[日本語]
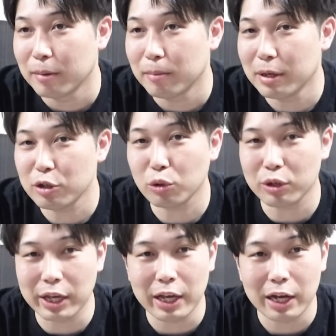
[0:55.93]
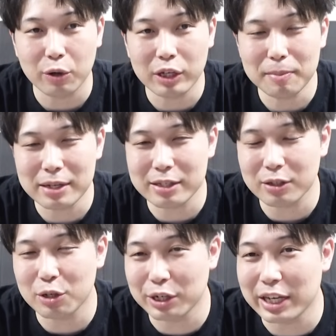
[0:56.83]
まあちょっとね、あの、今
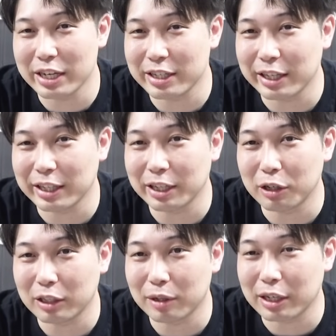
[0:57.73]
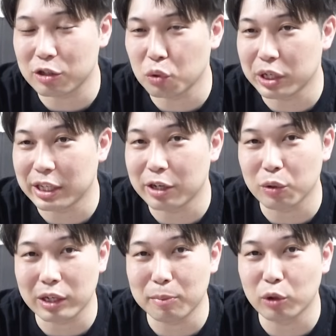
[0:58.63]
すぐクリアしたいっていう方はなんか長飛になる
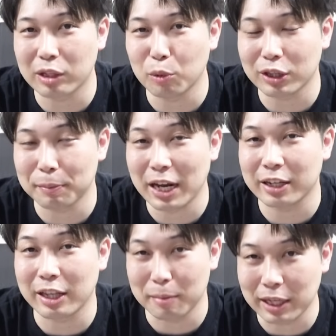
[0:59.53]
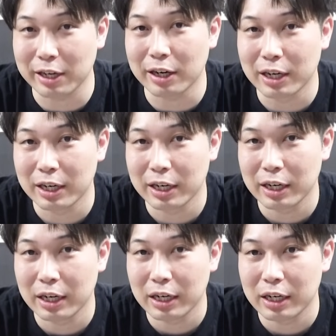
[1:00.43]
のかな、モンテ持ってもなくてみたいな。うん
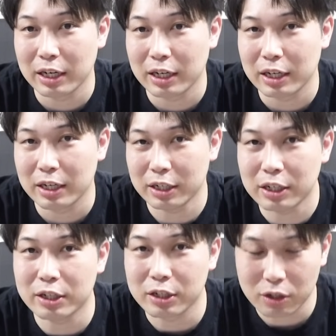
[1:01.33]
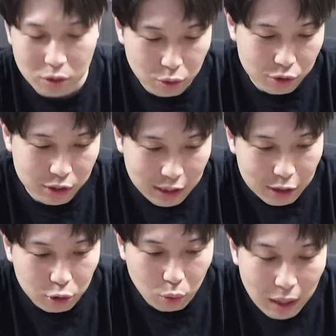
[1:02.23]
うん、そうね。うん。こいつにな
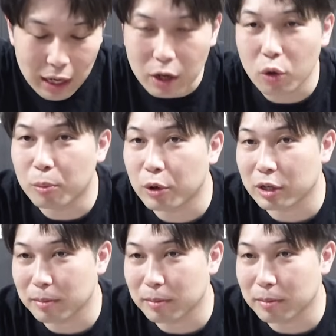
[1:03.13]
るとは思い